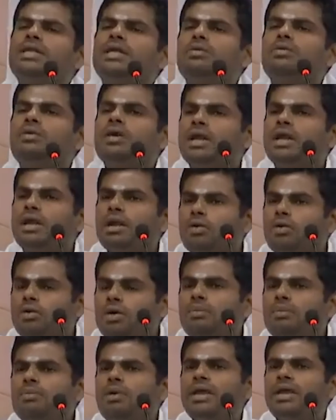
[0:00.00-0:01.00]
கழிச்சு அவங்க எல்லாம்
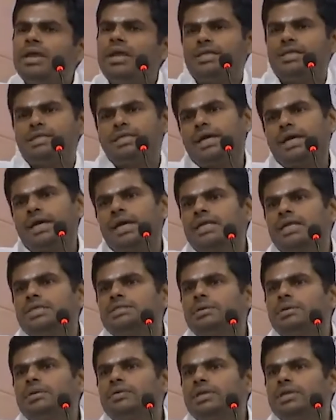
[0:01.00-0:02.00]
லோக்கல் பாடி எலெக்ஷன்ல
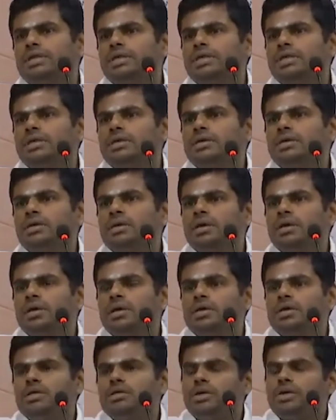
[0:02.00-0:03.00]
கண்டெஸ்ட் பண்ண வச்சு
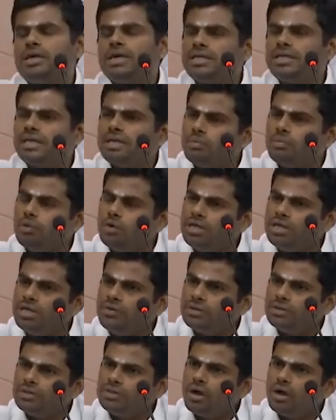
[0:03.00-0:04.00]
ஸோ கிட்டத்தட்ட மோடிஜி
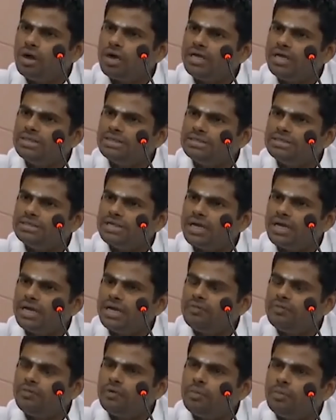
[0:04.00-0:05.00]
வாஸ் தி ஆர்கனைசிங்
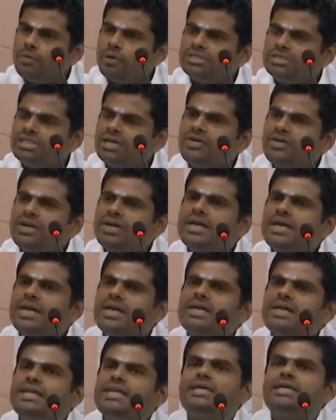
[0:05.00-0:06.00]
செக்ரட்டரி ஃபார் அபவுட் செவன்
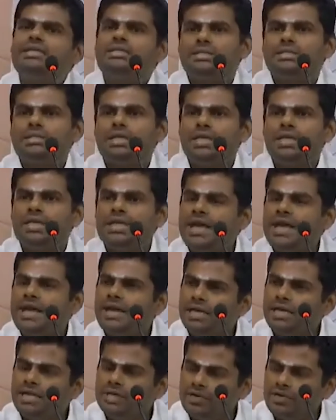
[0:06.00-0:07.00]
எயிட் இயர்ஸ் இந்த
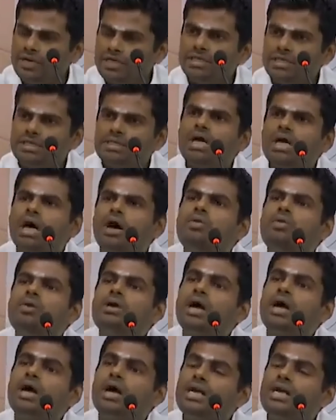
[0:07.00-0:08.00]
ஏழு எட்டு வருஷத்துல
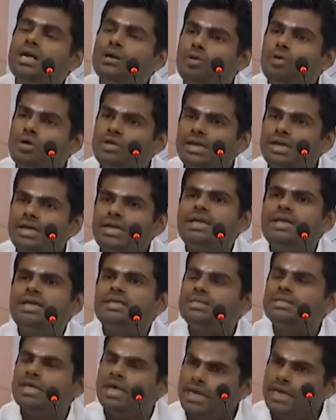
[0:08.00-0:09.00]
அவங்க கண்டுபிடிச்ச
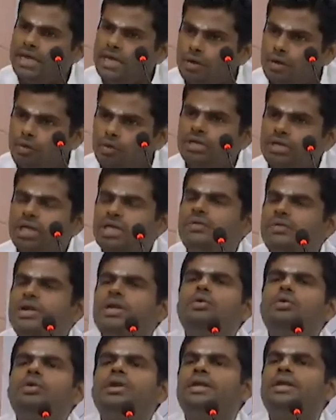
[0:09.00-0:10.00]
லீடர்ஸ் தான் இன்னும் குஜராத்
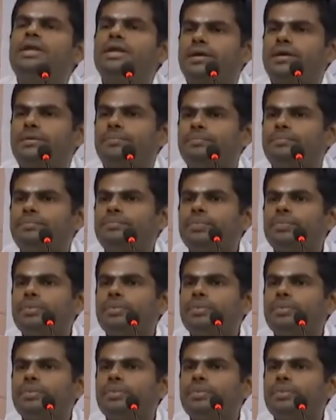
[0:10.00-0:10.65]
வண்டி ஓடிட்டு இருக்கு